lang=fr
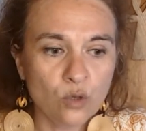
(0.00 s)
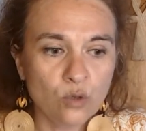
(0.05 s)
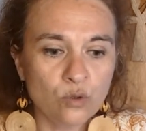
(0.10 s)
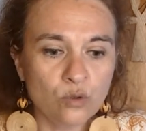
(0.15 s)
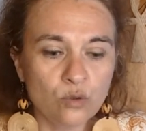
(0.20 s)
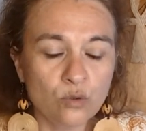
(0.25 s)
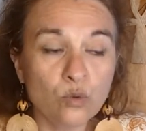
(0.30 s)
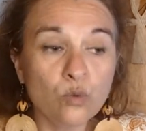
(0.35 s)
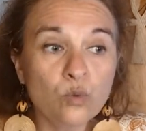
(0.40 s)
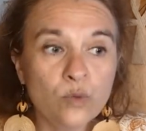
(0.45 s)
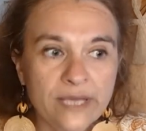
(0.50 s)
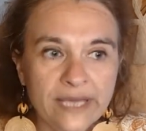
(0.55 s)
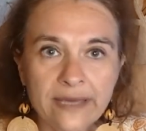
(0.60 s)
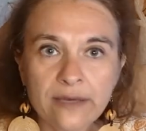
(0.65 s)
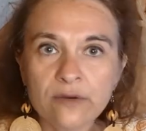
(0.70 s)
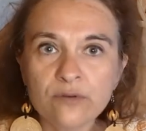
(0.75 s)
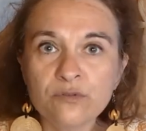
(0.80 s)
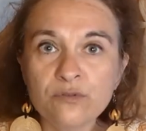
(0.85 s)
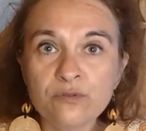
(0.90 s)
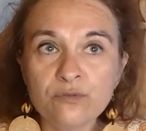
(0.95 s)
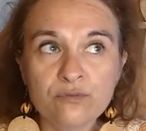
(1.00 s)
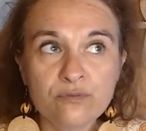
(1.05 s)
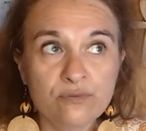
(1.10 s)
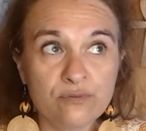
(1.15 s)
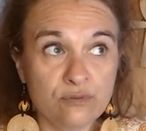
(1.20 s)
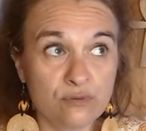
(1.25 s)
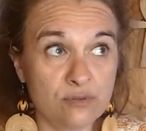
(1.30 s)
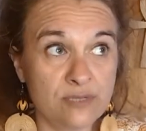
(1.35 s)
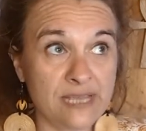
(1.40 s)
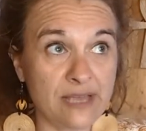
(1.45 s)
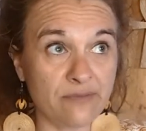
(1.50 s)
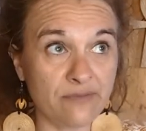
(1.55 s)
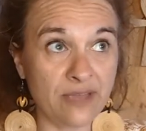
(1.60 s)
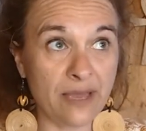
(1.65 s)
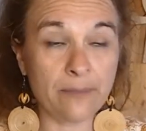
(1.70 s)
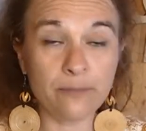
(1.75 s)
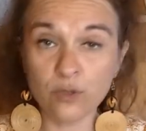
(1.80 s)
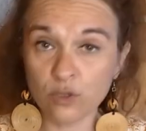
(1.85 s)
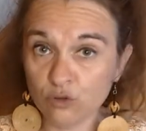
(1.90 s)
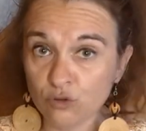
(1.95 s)
euh, oui, vous, avez
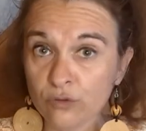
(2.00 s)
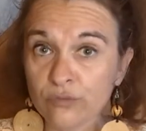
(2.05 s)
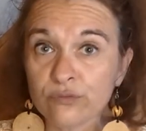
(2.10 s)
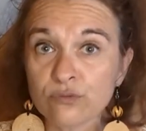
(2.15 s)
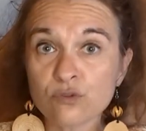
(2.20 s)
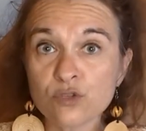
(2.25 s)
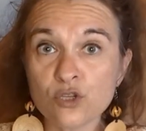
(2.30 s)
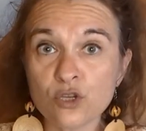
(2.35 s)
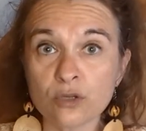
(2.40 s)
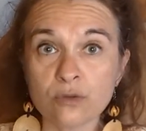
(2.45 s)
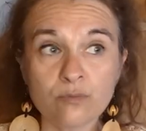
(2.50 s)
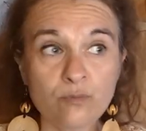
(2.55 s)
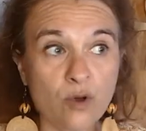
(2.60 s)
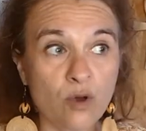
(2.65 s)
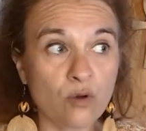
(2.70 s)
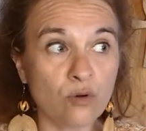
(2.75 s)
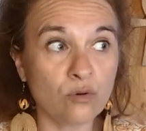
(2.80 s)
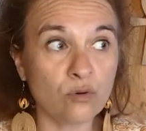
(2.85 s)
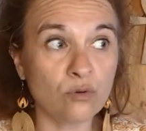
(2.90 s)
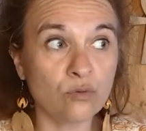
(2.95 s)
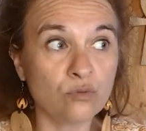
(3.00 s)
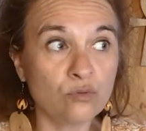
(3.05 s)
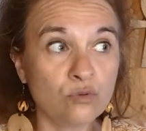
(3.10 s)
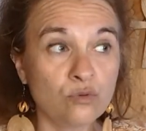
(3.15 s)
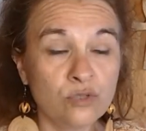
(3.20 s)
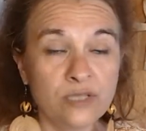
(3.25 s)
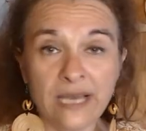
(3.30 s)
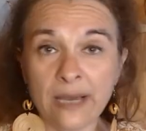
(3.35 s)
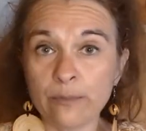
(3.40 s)
un mode de fonctionnement où il y